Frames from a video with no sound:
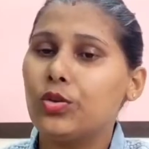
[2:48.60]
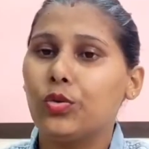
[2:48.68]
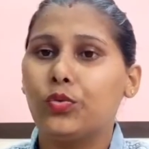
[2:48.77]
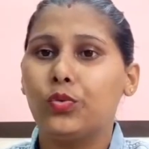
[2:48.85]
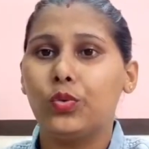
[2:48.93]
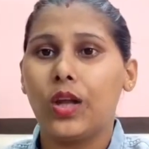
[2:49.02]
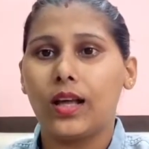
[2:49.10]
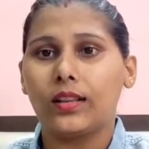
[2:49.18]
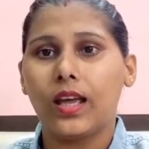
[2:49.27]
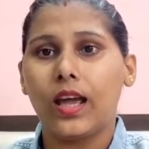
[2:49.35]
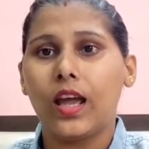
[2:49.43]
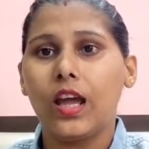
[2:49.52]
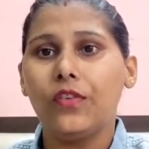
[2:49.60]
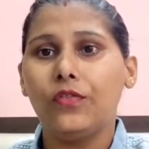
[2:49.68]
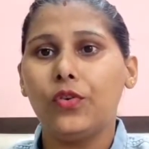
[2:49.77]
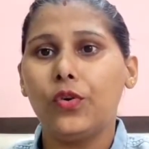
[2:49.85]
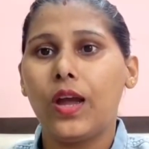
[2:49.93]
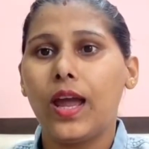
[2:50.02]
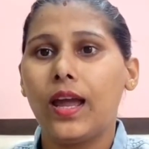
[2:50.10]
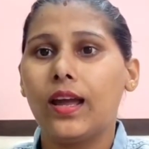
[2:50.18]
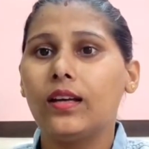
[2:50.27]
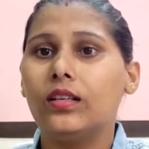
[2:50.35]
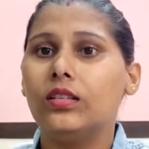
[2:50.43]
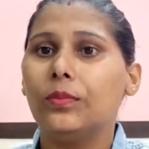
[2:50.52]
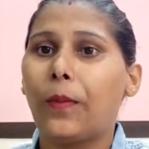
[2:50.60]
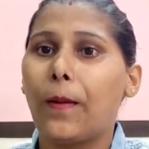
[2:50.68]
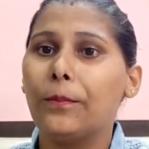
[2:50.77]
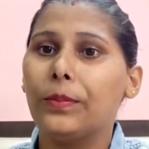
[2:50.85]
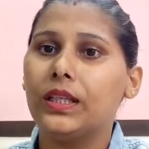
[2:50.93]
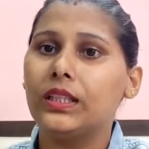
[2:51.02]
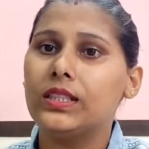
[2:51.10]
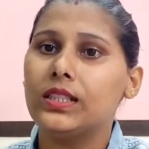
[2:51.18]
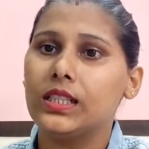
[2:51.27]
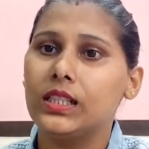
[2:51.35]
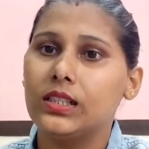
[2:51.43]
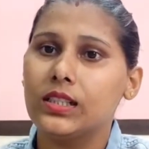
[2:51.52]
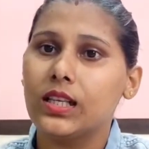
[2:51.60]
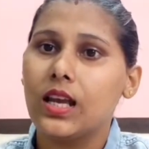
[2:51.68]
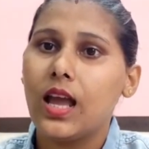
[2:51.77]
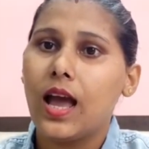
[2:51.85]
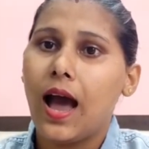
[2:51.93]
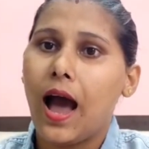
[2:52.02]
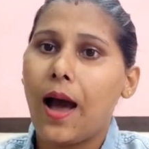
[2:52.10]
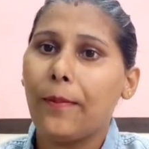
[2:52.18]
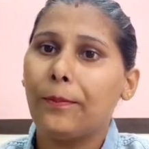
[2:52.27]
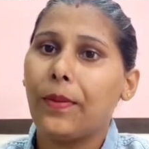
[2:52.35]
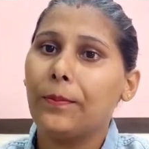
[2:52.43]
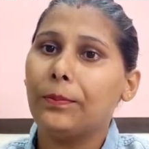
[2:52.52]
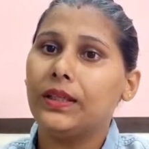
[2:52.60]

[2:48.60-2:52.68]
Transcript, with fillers: पे जो फूड आता है वो है पम्पकिन सीड्स आप